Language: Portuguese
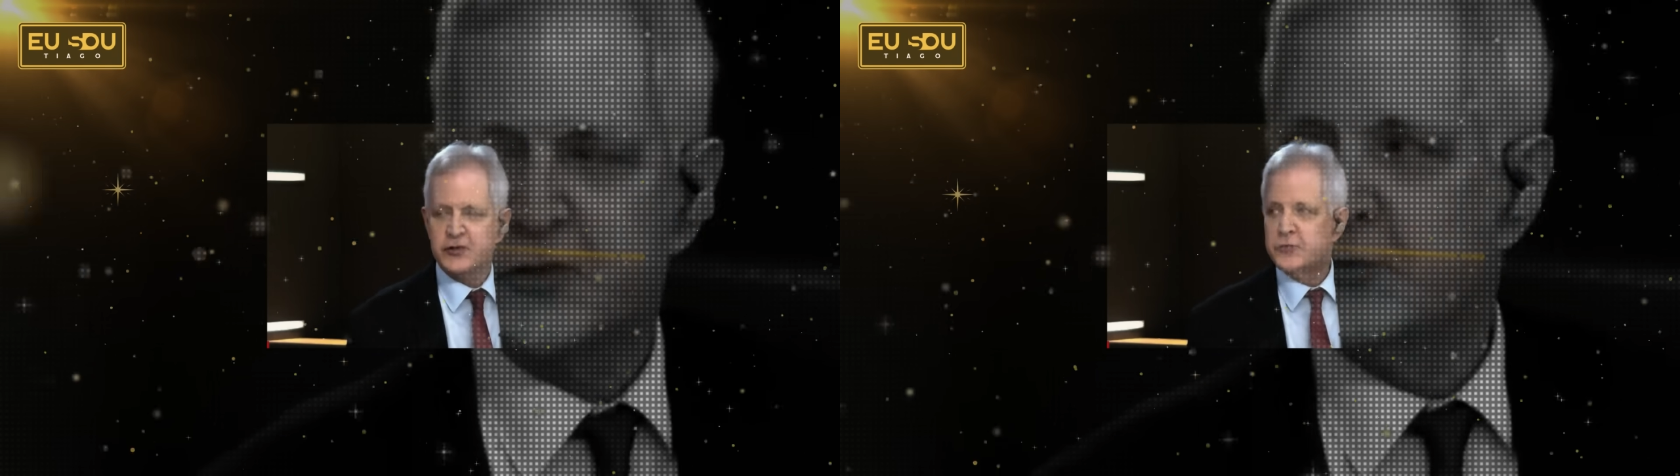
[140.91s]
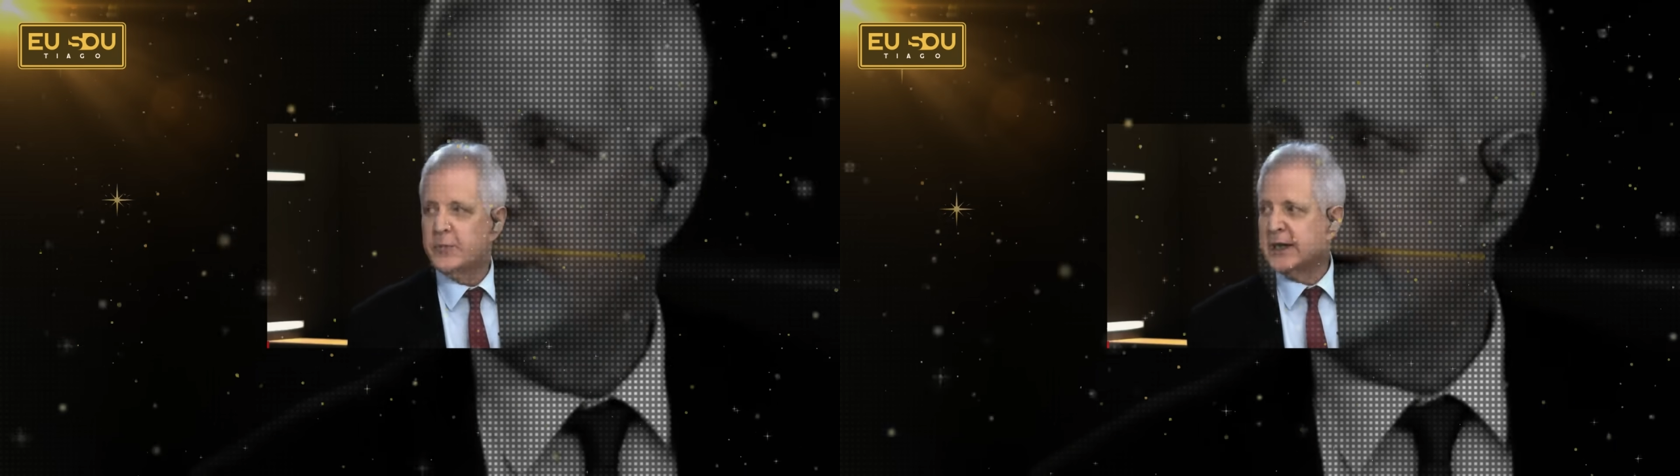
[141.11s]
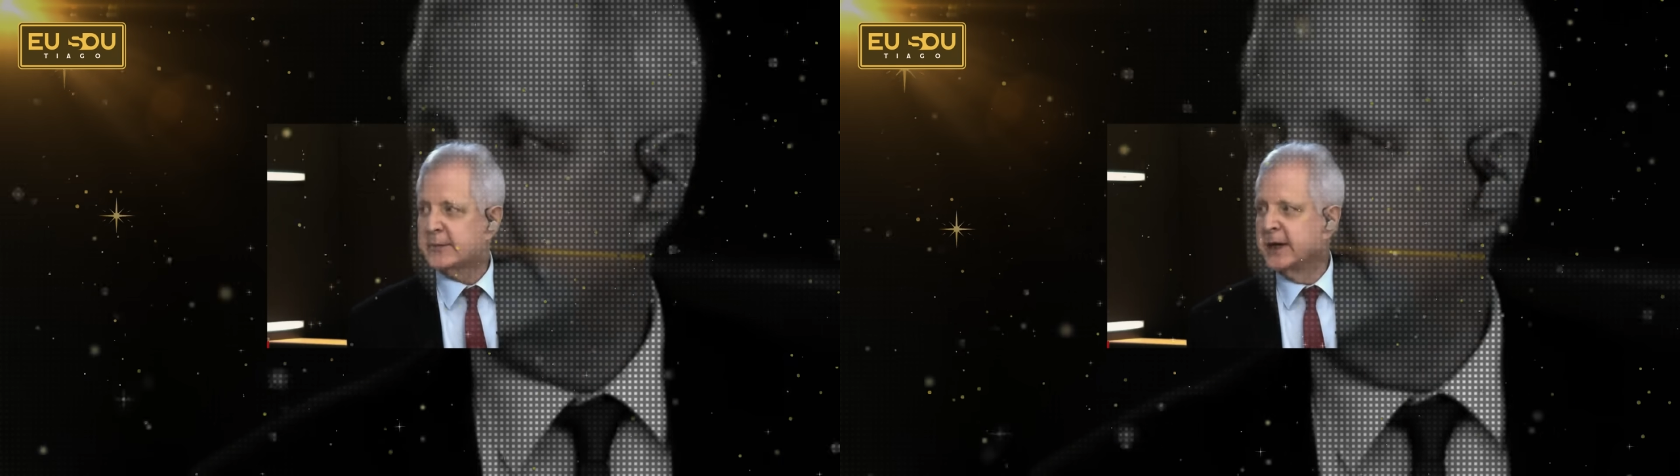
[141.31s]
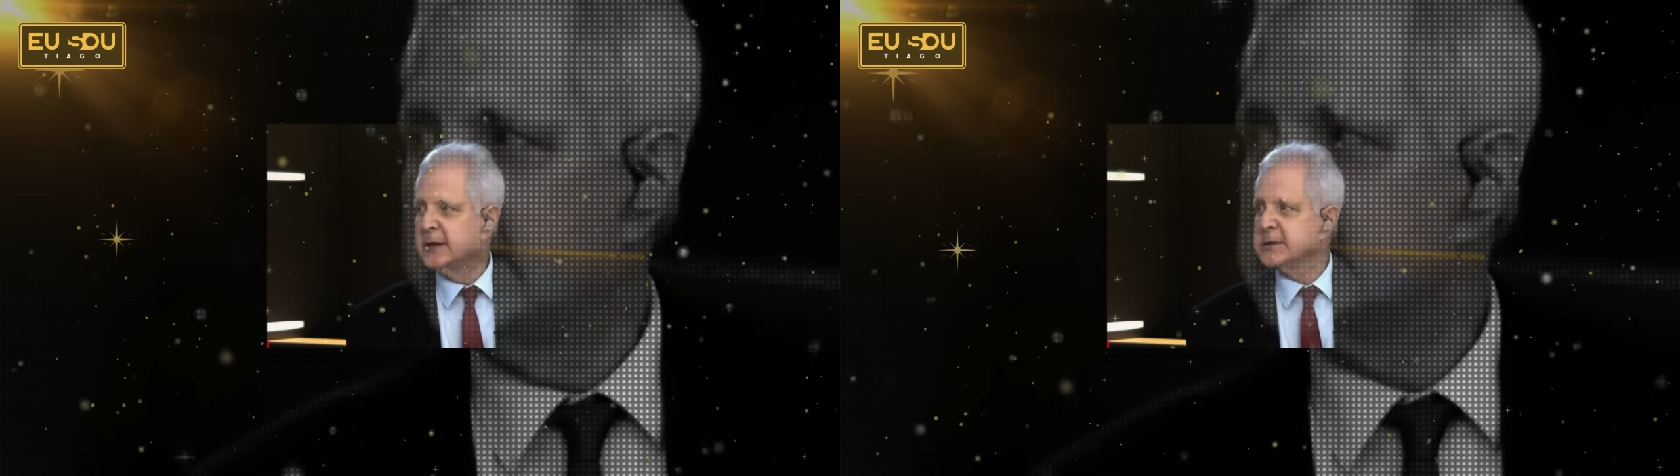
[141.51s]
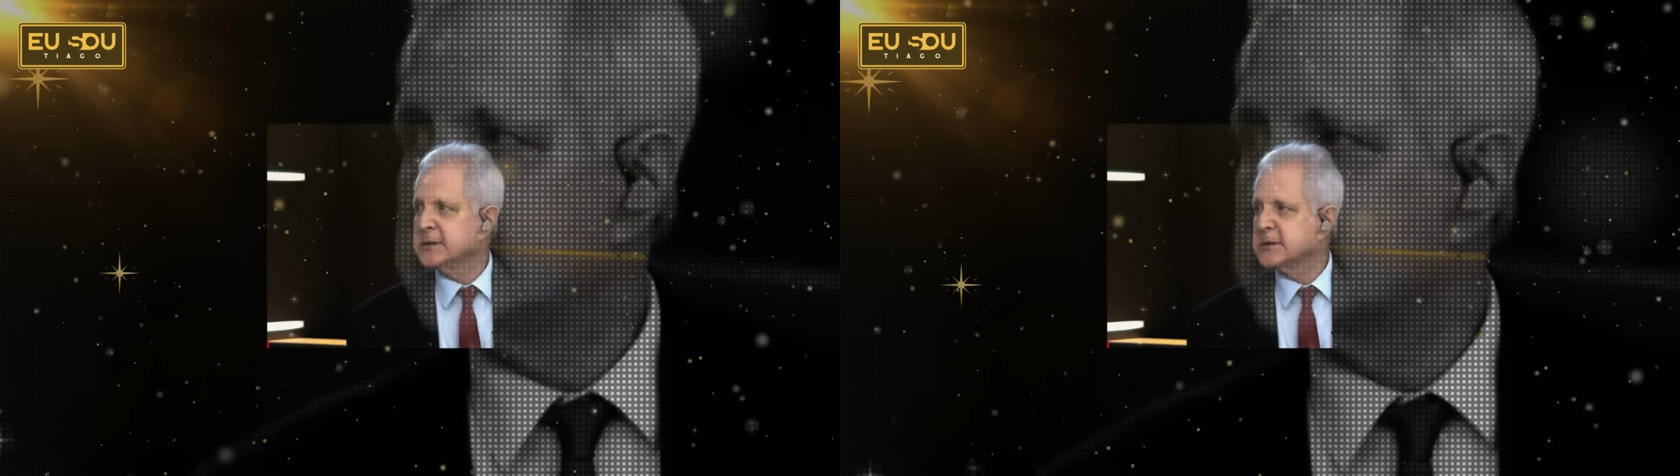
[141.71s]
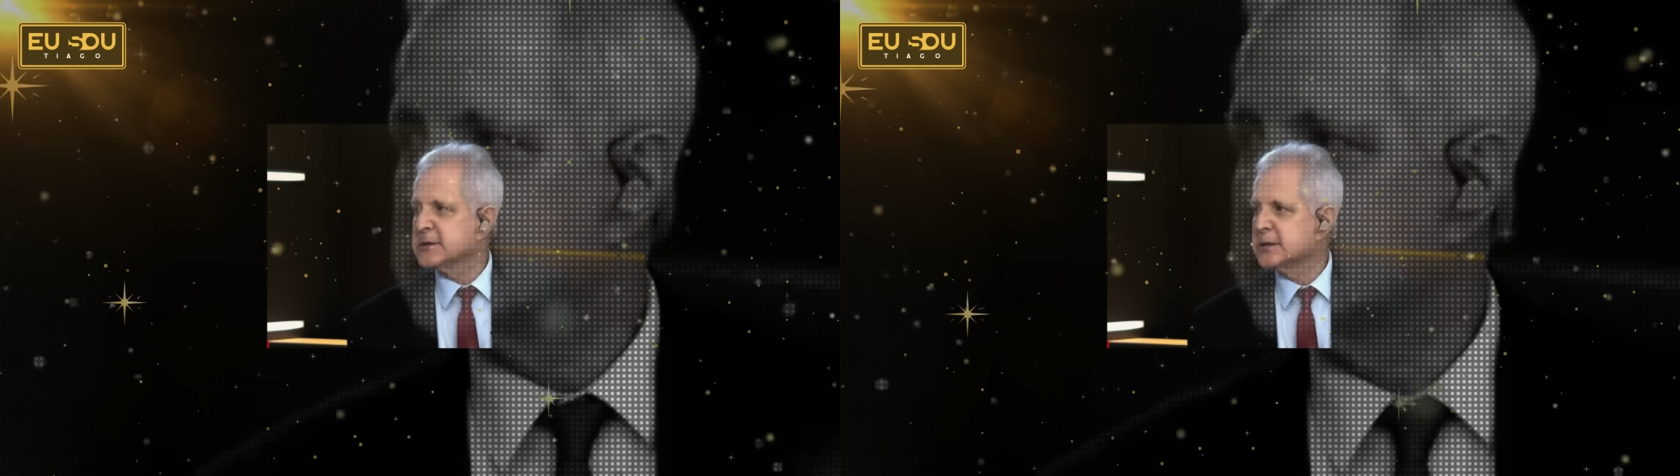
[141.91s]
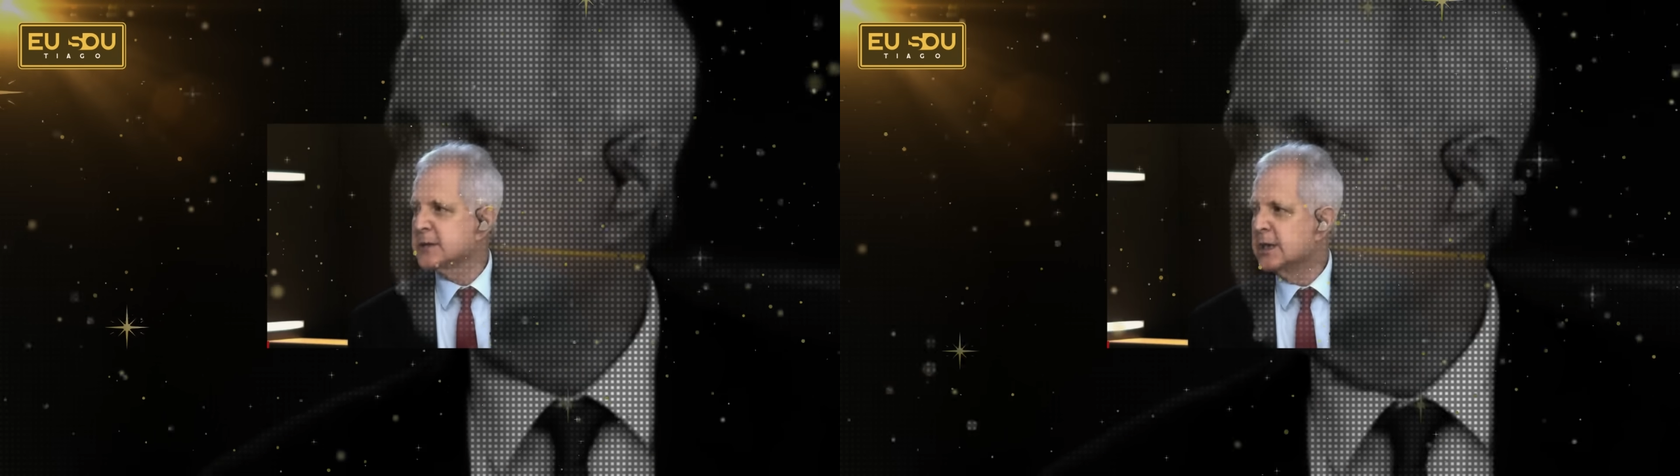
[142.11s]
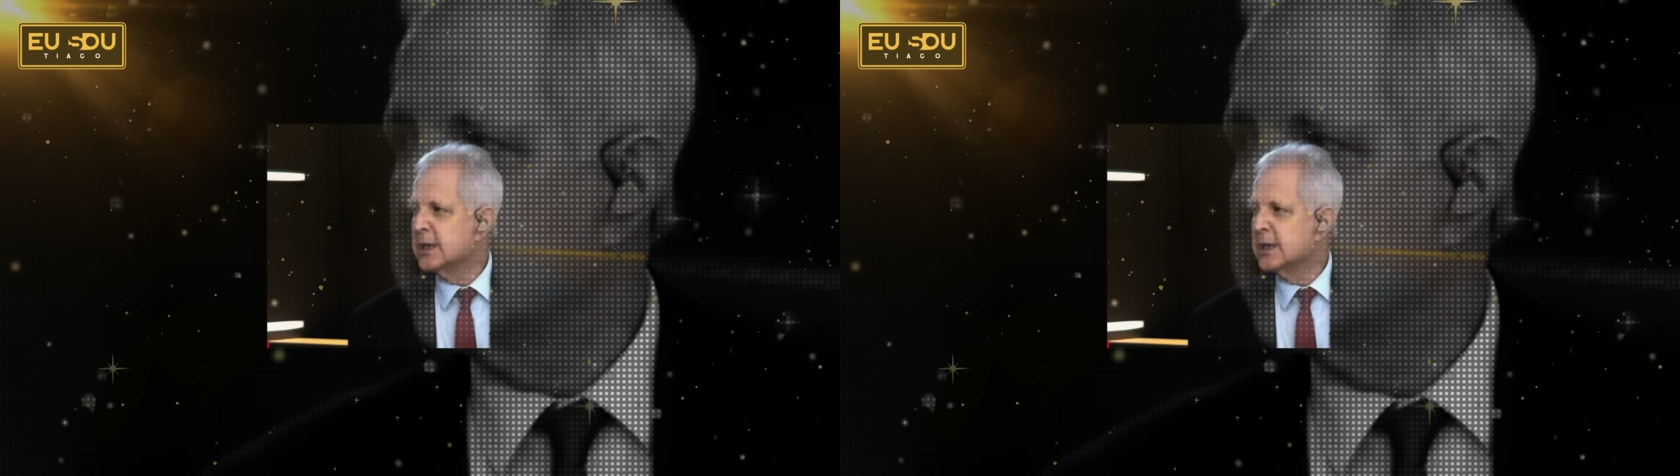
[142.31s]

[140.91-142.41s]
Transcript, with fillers: o Gilmar Mendes.